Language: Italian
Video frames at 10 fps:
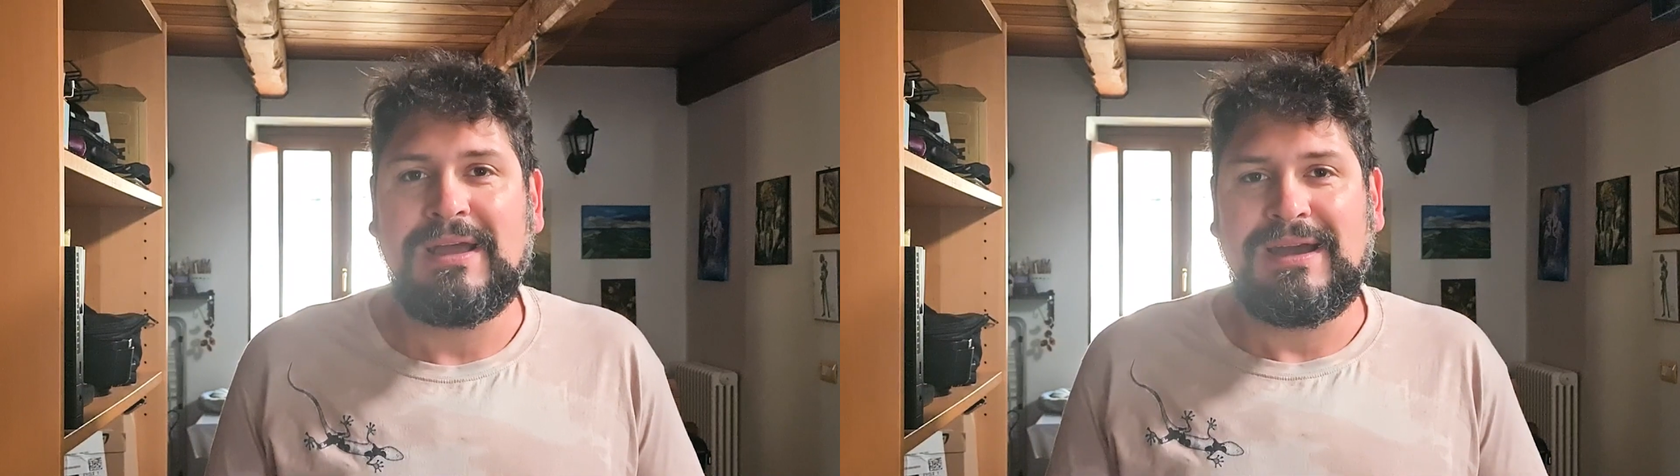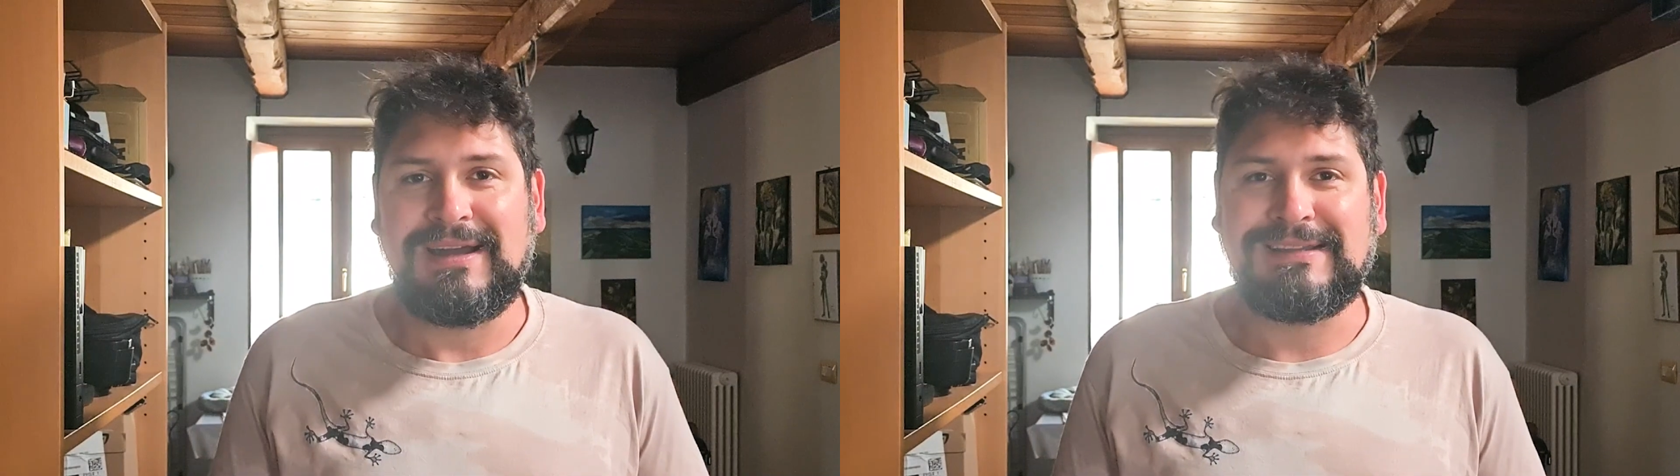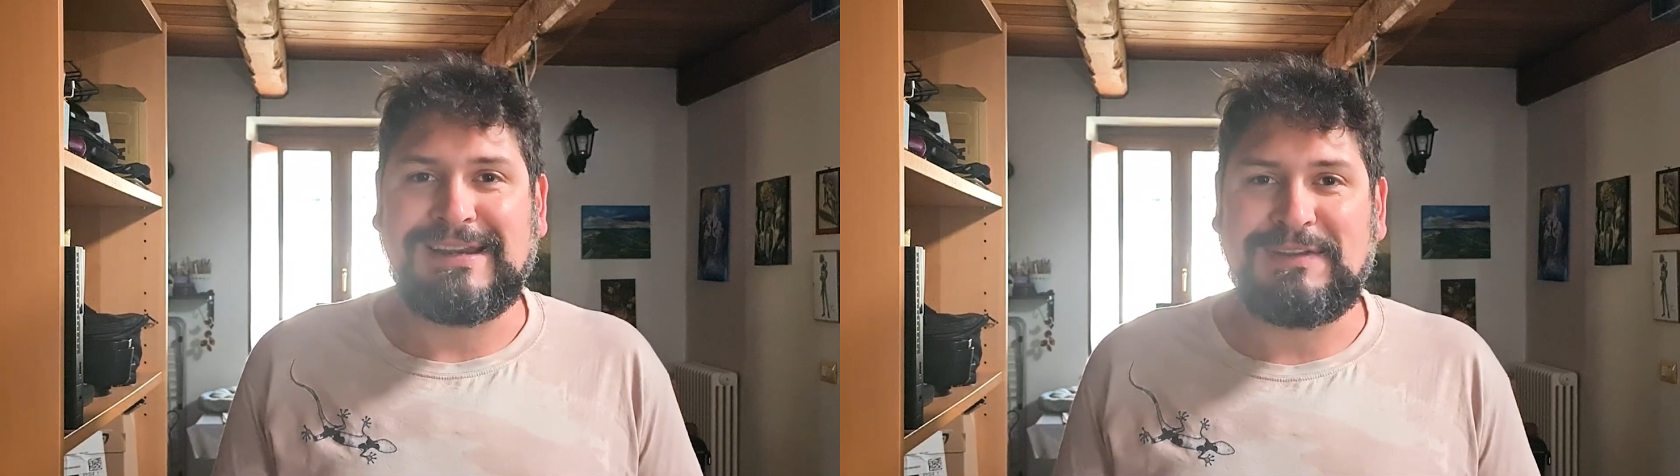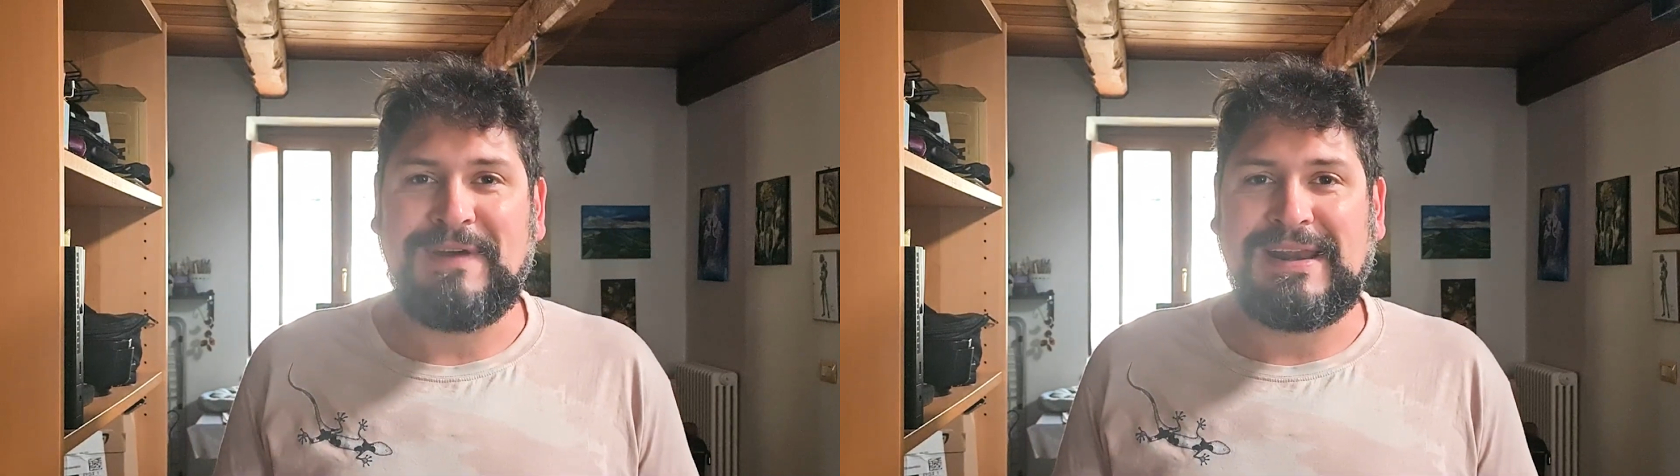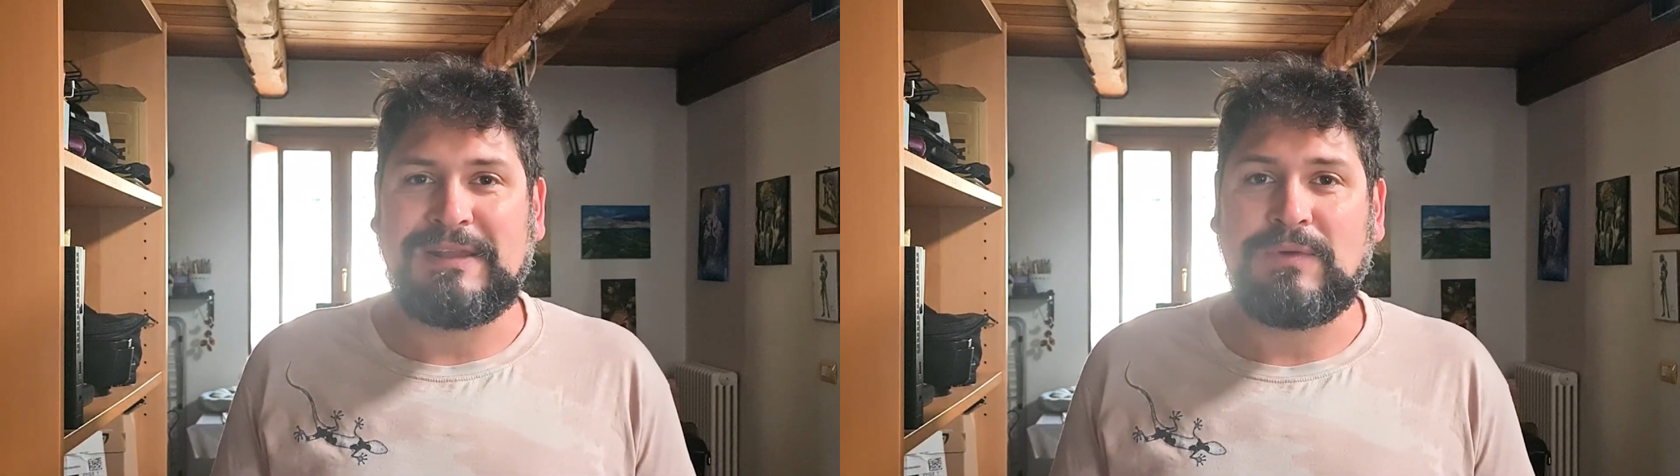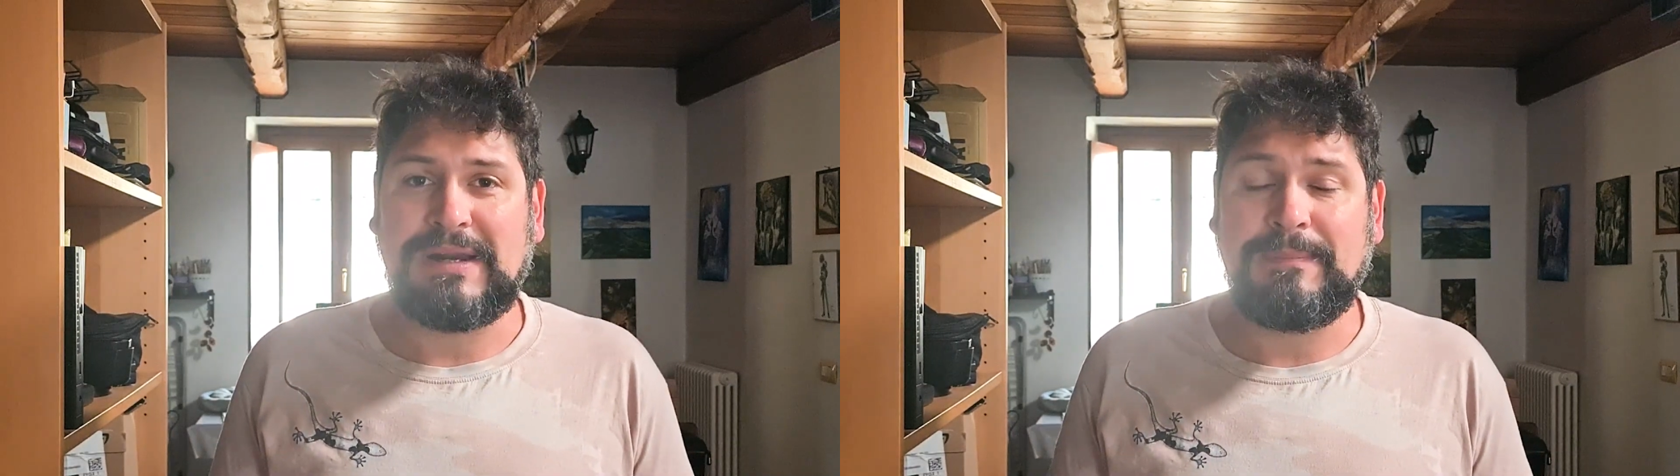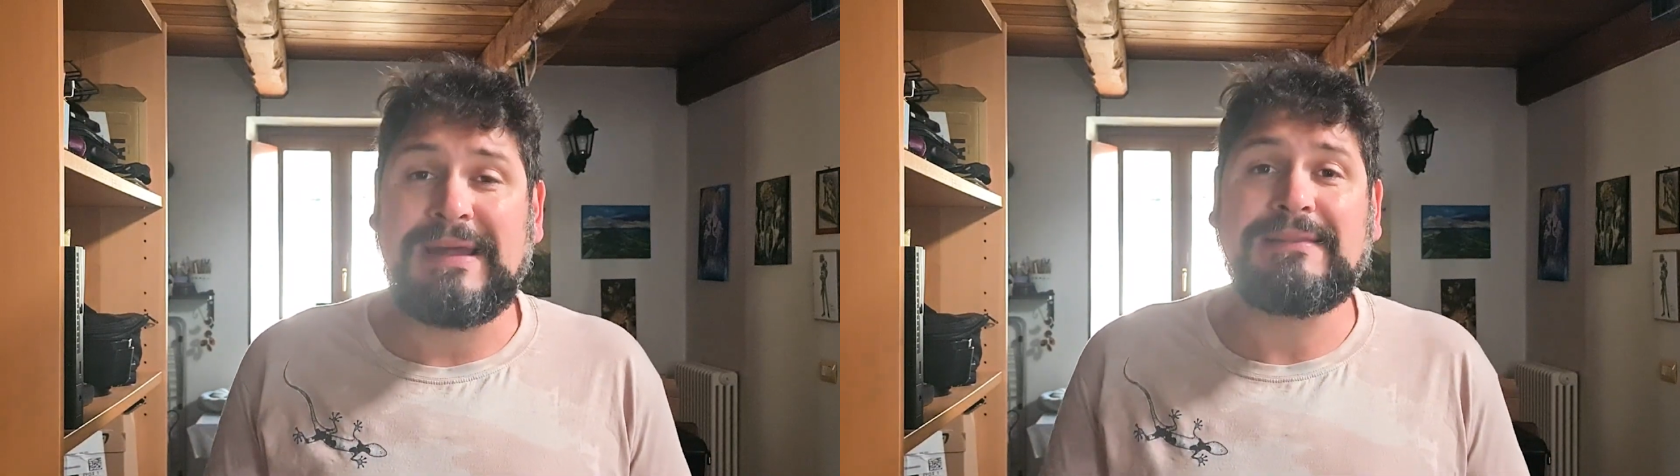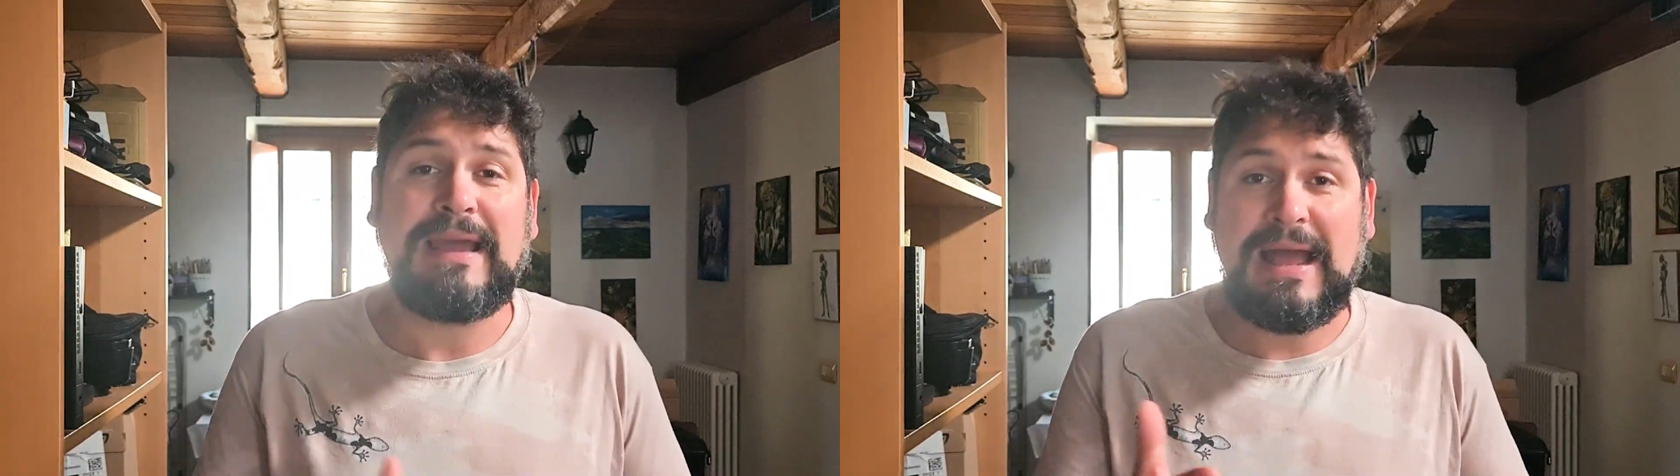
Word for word: ad arrivare da qualche parte,